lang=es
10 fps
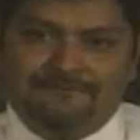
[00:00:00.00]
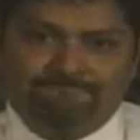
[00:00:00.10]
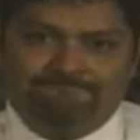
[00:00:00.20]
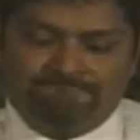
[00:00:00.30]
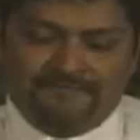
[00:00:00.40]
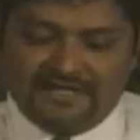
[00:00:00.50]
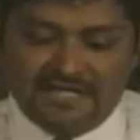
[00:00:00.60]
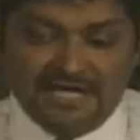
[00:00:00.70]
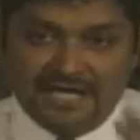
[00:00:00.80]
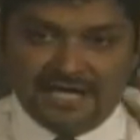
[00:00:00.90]
mm,
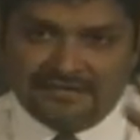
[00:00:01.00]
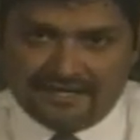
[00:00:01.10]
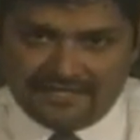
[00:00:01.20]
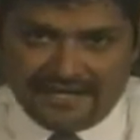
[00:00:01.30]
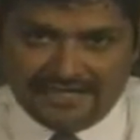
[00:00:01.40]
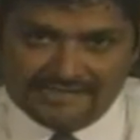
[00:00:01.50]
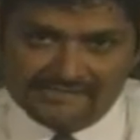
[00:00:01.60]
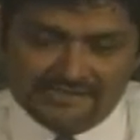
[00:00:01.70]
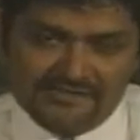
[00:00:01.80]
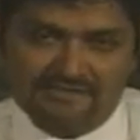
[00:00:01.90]
guía de
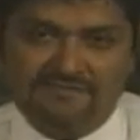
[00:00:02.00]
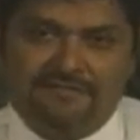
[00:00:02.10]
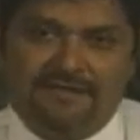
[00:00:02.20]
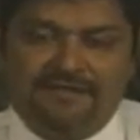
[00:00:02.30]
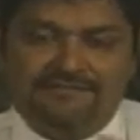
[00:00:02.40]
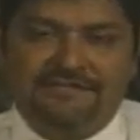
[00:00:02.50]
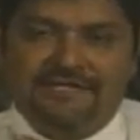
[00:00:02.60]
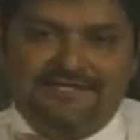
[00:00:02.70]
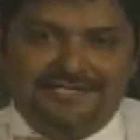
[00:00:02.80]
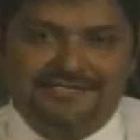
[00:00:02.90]
análisis me parece
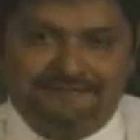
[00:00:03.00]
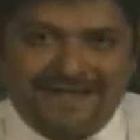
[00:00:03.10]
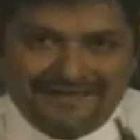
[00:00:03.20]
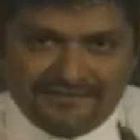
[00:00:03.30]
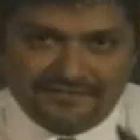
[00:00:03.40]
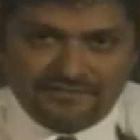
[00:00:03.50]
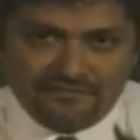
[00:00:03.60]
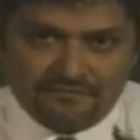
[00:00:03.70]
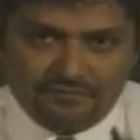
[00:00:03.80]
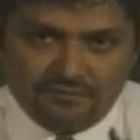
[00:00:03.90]
que ya se parte
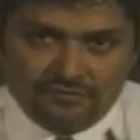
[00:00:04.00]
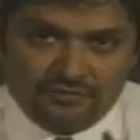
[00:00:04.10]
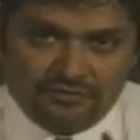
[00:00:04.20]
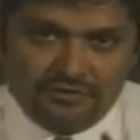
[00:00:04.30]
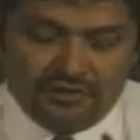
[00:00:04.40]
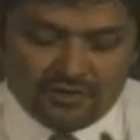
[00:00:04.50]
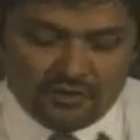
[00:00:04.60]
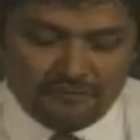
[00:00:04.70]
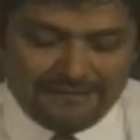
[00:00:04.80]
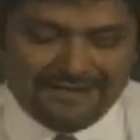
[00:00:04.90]
desde un punto
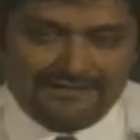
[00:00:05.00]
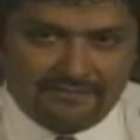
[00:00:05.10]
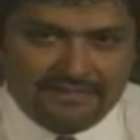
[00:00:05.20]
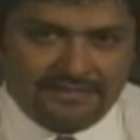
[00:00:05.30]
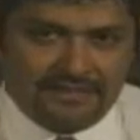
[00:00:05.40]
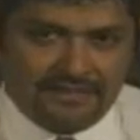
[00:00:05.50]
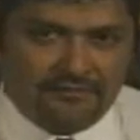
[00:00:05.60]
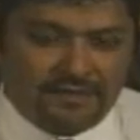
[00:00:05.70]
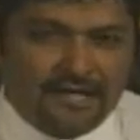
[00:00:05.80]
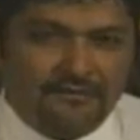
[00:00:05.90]
completamente
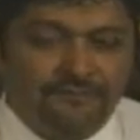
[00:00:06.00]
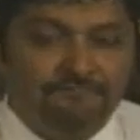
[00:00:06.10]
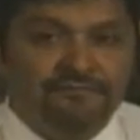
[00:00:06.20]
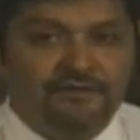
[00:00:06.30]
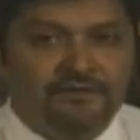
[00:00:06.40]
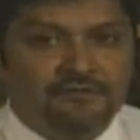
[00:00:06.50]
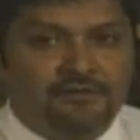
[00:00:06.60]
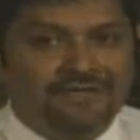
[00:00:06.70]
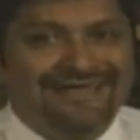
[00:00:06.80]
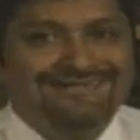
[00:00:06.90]
equivocado.
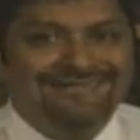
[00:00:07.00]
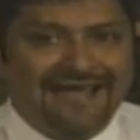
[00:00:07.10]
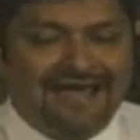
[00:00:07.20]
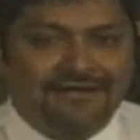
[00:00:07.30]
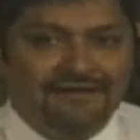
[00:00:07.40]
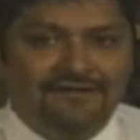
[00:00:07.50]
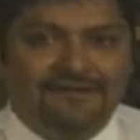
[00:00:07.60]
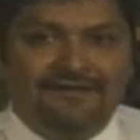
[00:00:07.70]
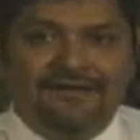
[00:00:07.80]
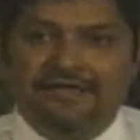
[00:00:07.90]
Porque entrar
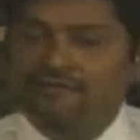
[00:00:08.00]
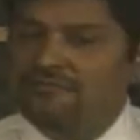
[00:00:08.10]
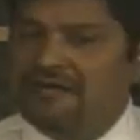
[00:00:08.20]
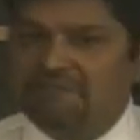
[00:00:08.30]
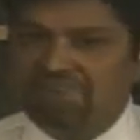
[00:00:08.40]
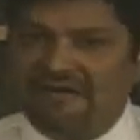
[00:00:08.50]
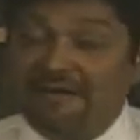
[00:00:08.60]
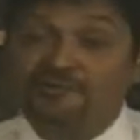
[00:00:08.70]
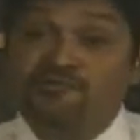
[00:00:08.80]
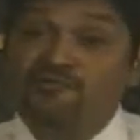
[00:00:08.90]
en una
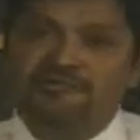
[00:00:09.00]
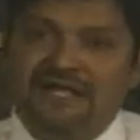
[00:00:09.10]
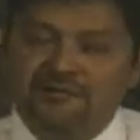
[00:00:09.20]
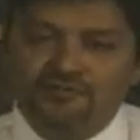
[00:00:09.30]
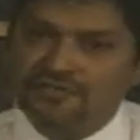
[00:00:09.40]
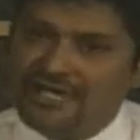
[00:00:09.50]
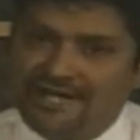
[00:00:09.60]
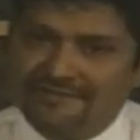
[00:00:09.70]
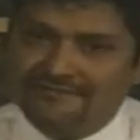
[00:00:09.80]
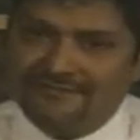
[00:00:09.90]
absurda
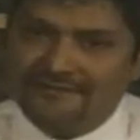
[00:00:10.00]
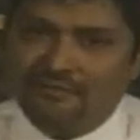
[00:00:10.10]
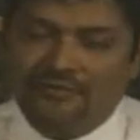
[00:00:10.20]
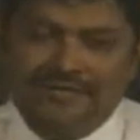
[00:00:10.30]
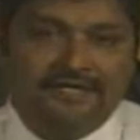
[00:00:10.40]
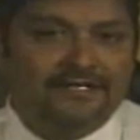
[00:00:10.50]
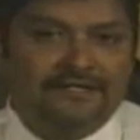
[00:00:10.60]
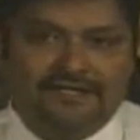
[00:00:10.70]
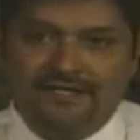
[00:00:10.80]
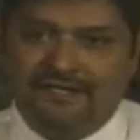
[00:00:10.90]
lucha de poder,
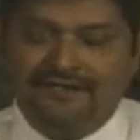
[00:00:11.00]
en,